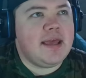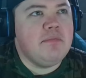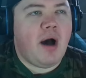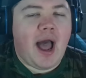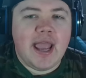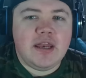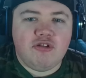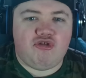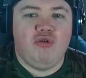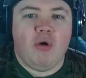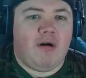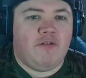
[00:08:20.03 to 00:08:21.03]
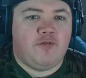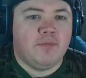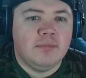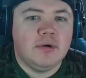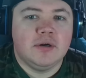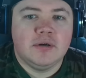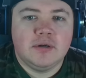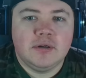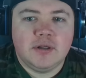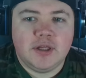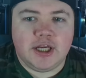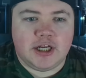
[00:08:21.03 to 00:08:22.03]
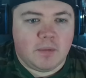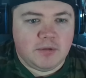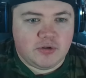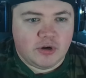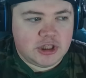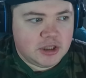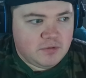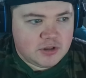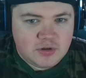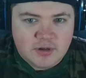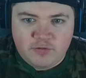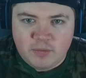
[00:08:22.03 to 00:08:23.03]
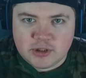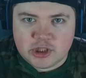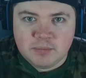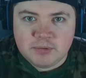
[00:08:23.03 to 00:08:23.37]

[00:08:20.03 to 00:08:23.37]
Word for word: immer eine Tür offen? Ich glaube, in Deutschland wirst du dafür bestimmt